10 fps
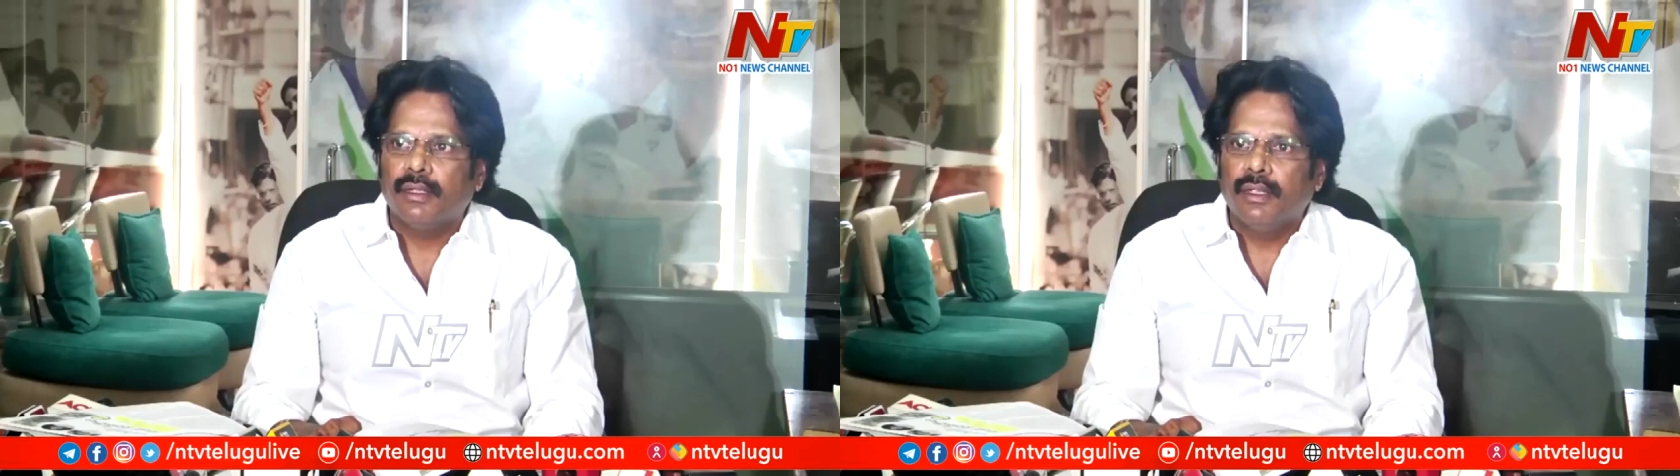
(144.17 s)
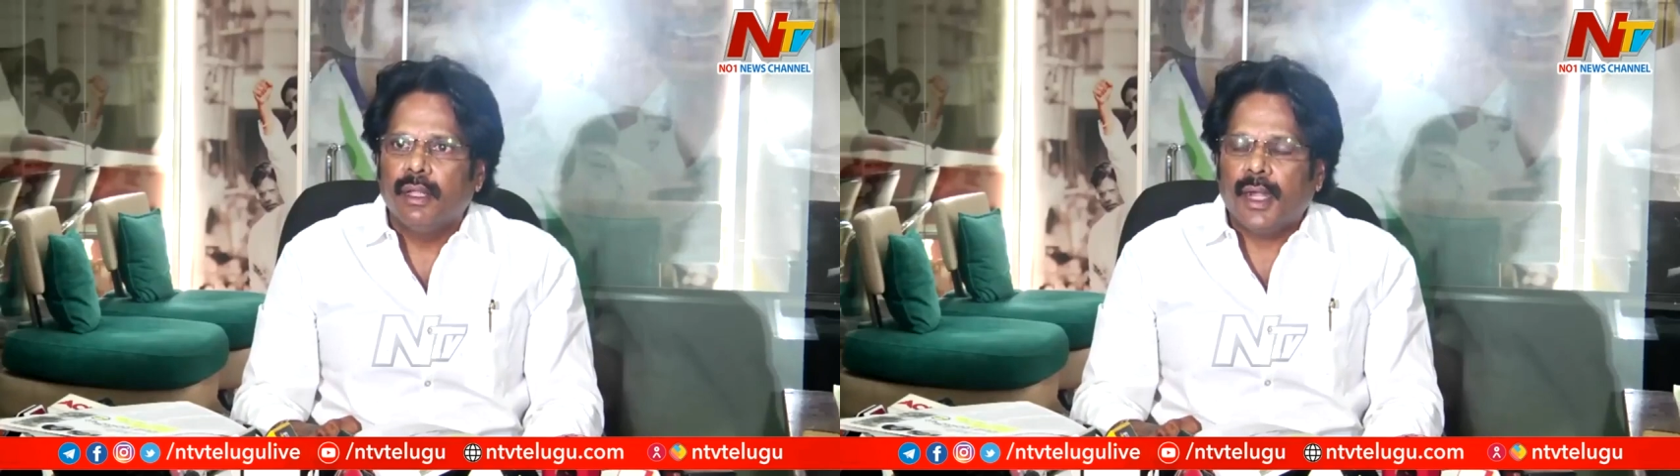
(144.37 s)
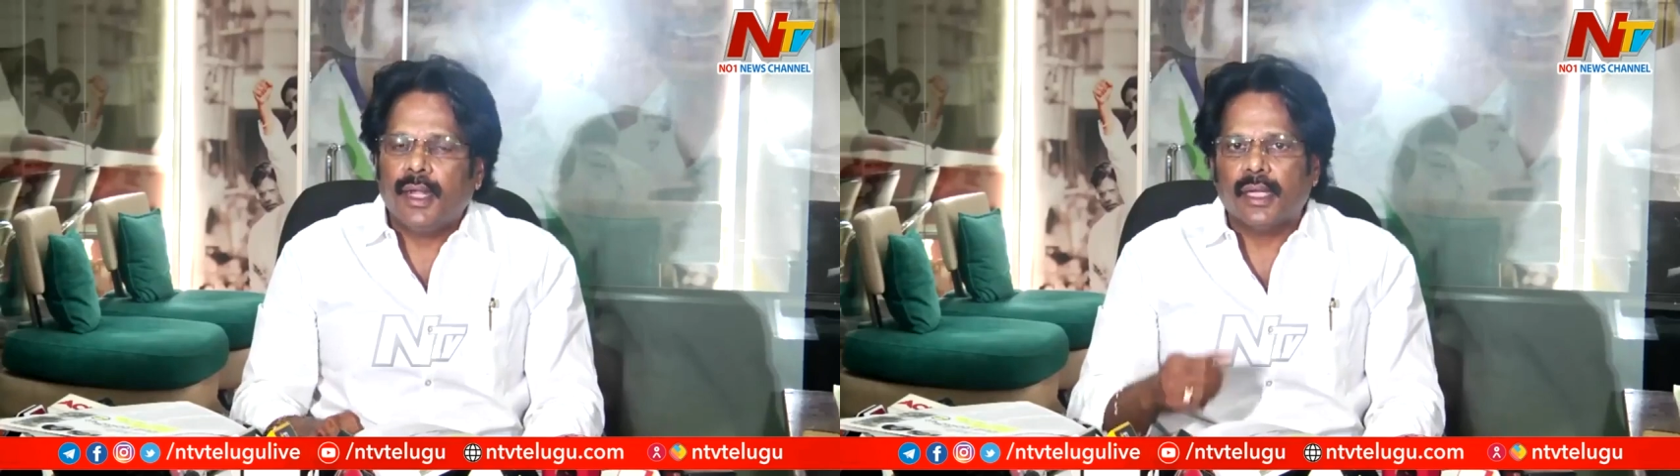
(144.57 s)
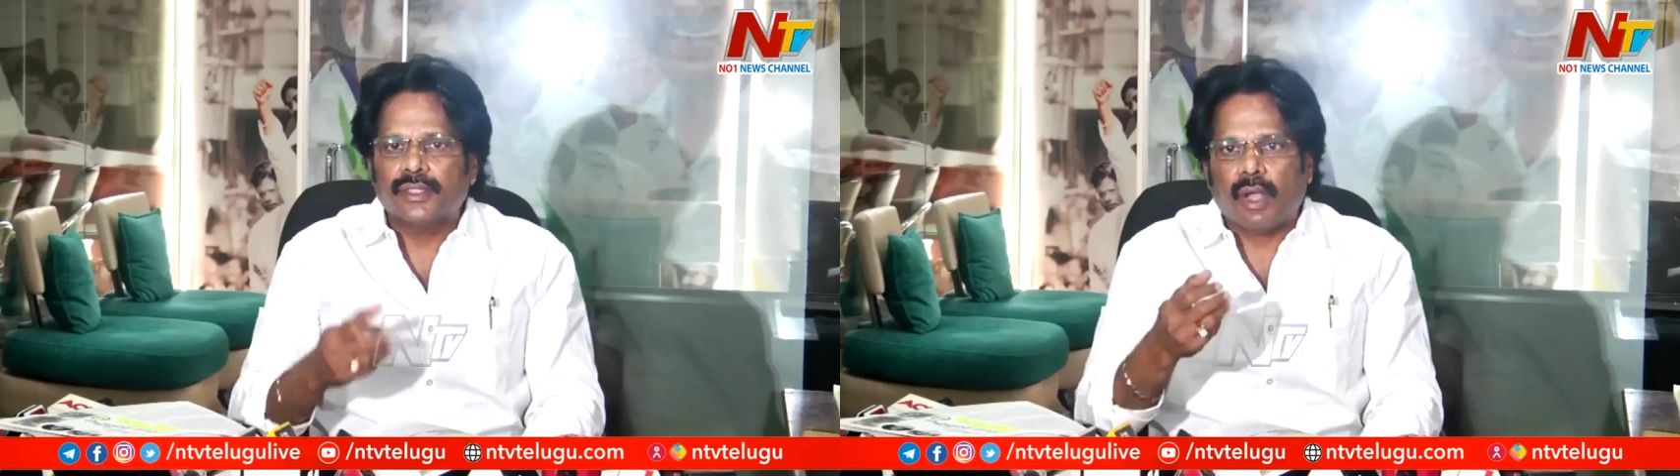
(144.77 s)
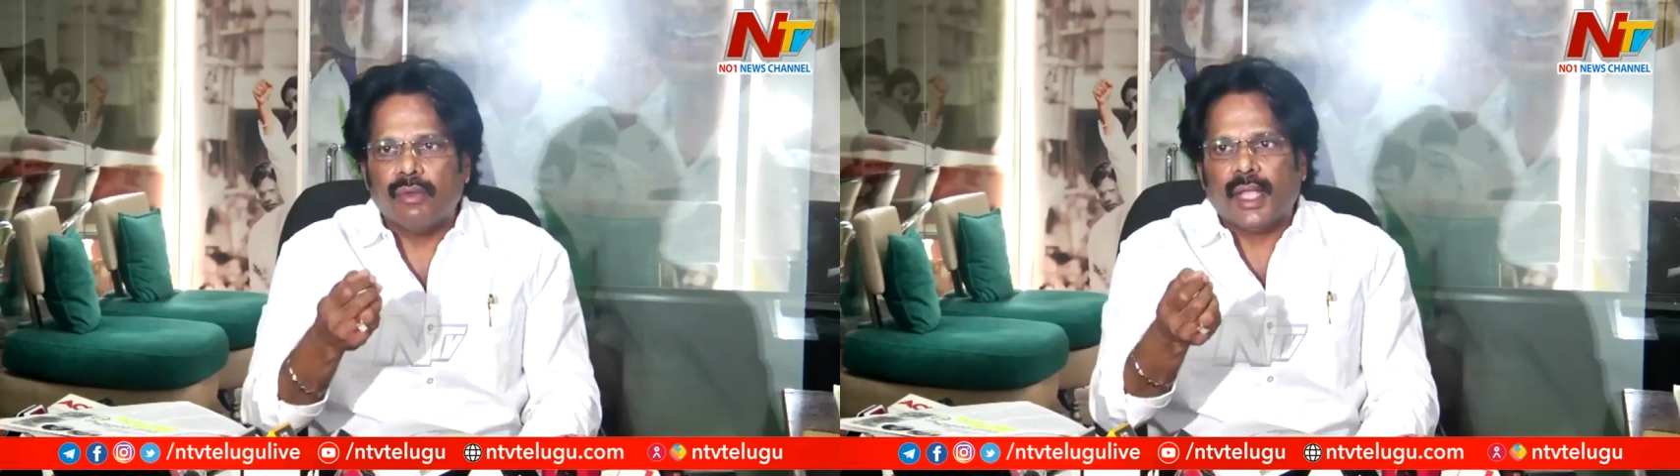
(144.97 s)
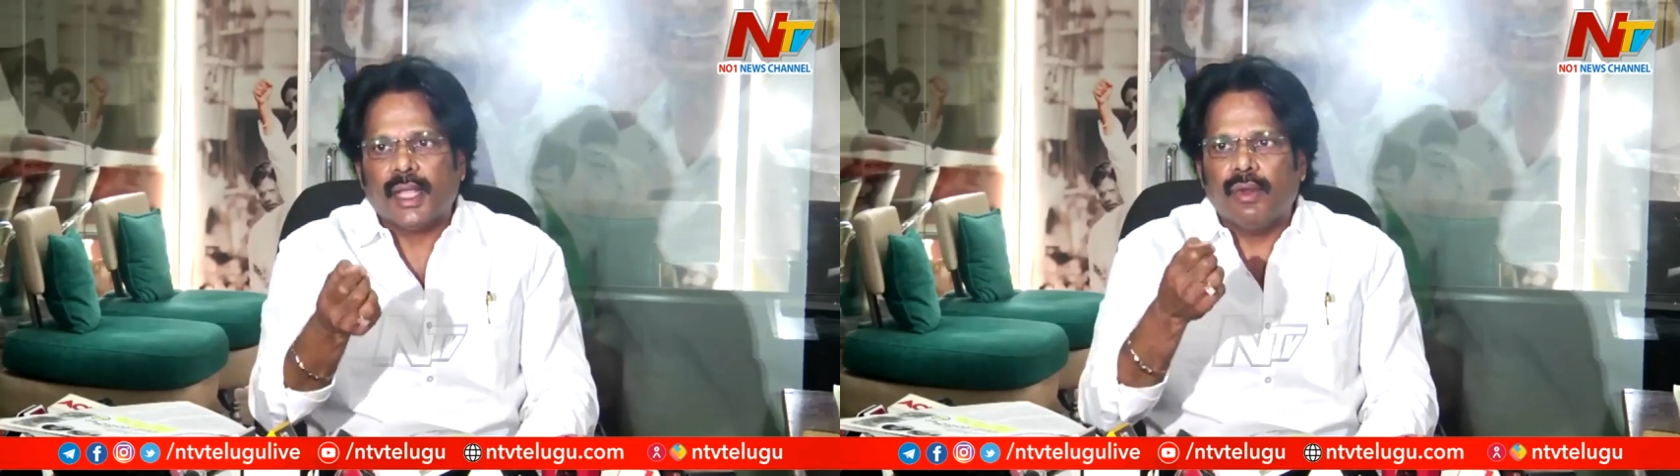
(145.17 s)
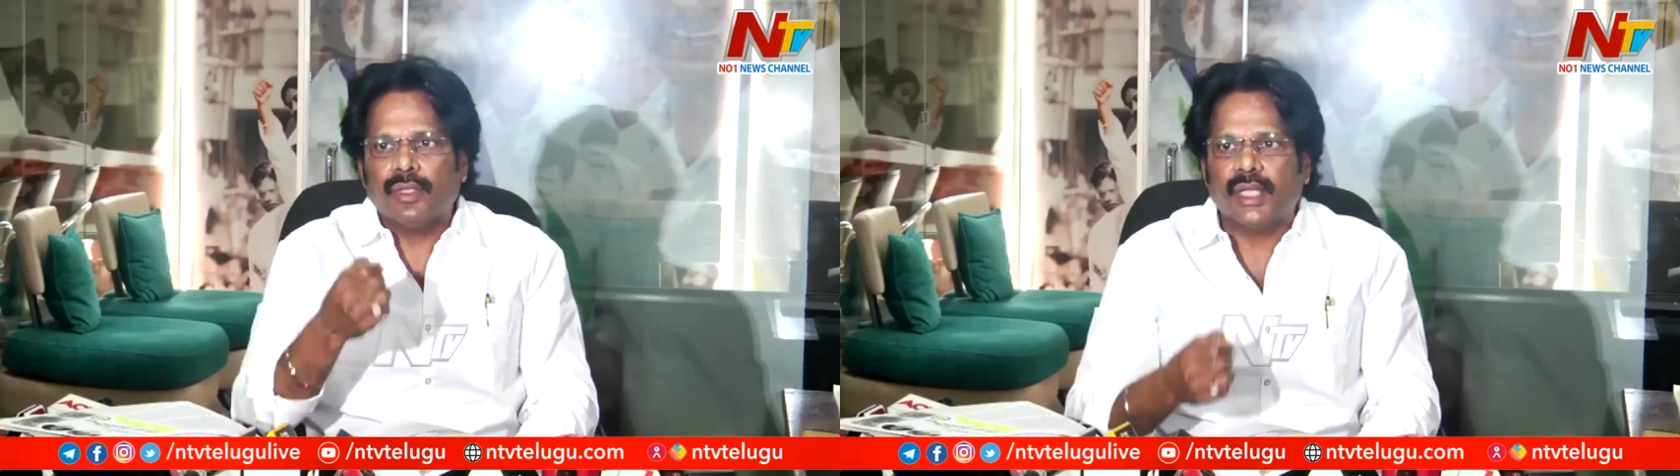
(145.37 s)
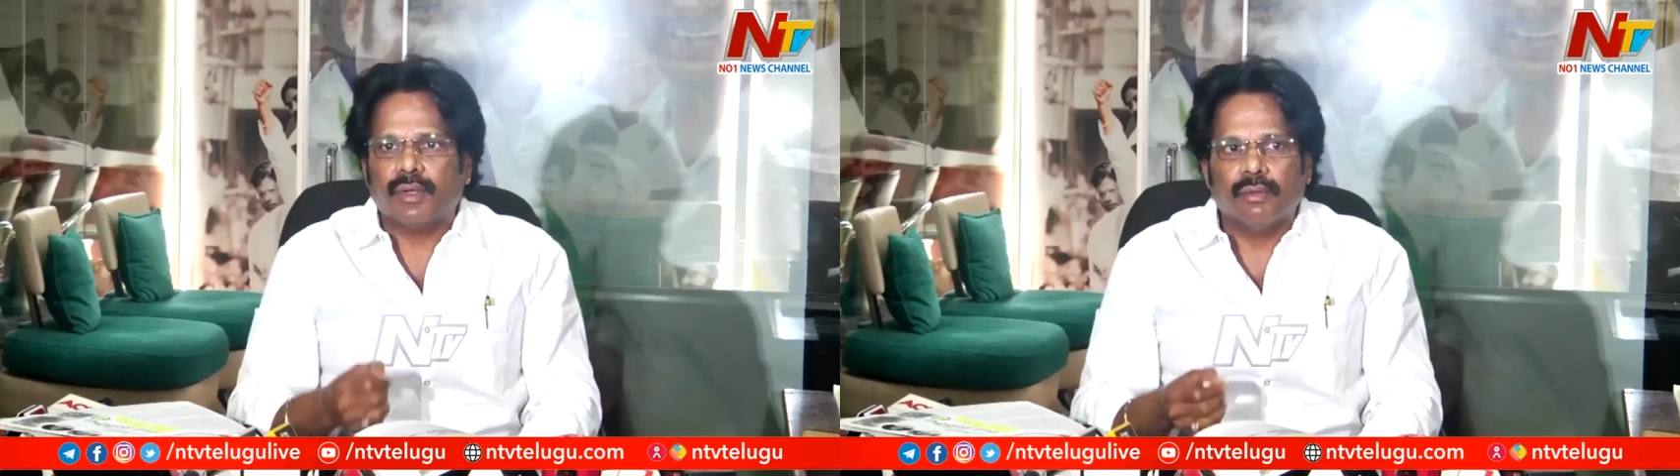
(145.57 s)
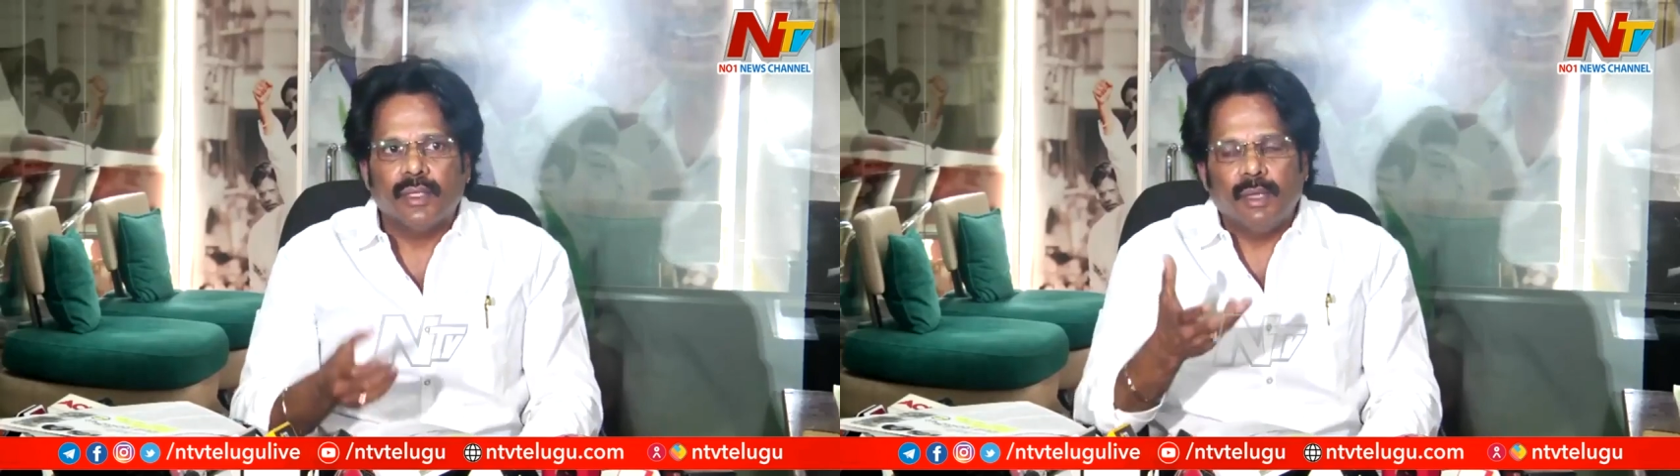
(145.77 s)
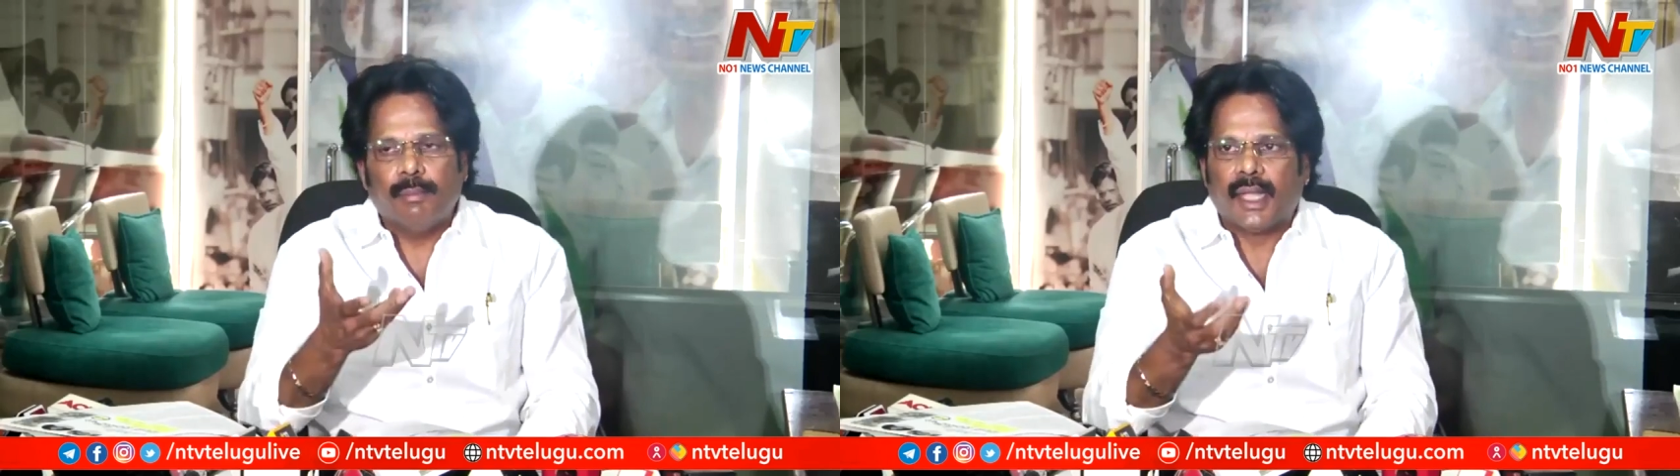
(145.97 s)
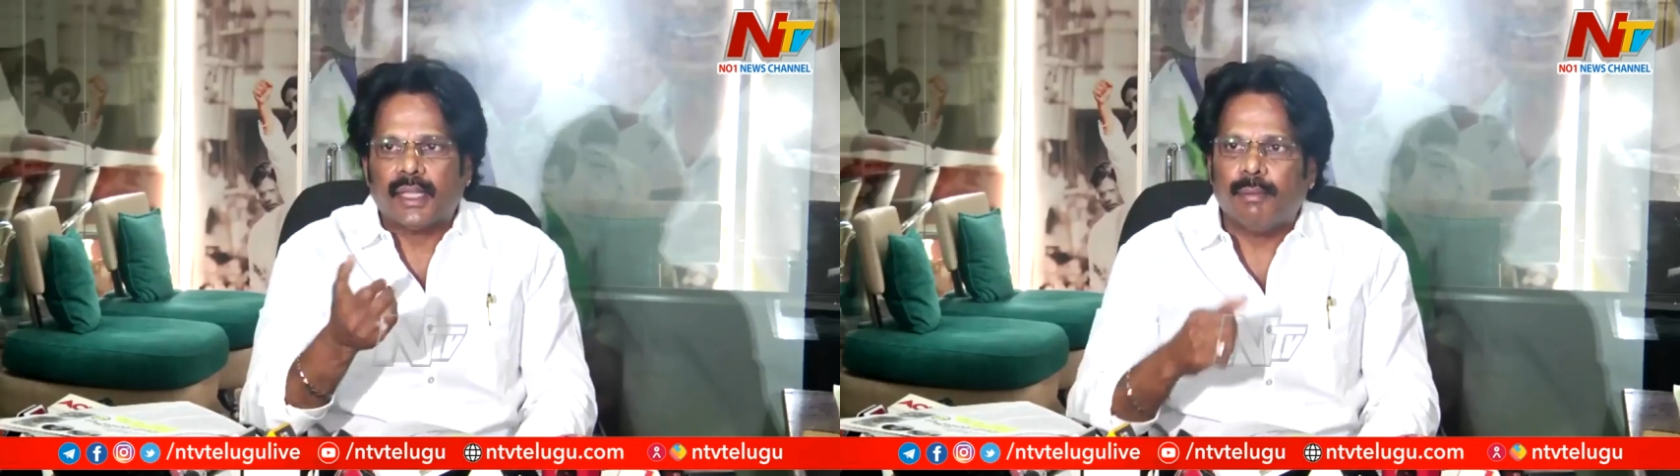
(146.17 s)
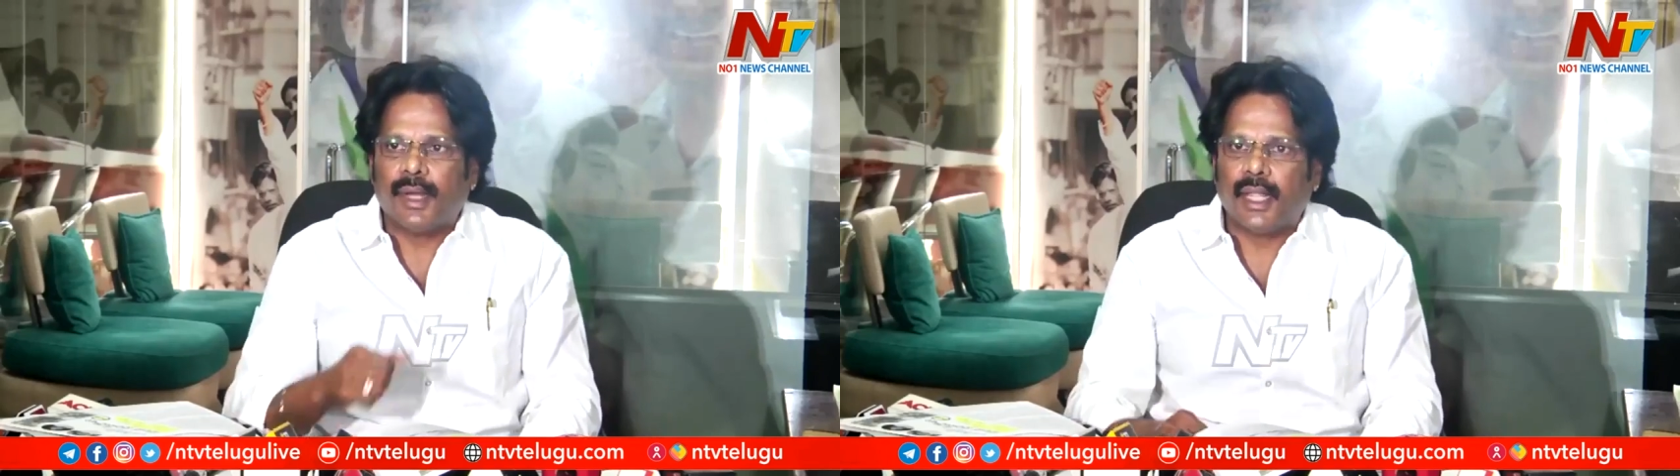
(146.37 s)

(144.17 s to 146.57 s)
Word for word: కూడా అంతర్మదనం మొదలైనట్టు తెలిసిందే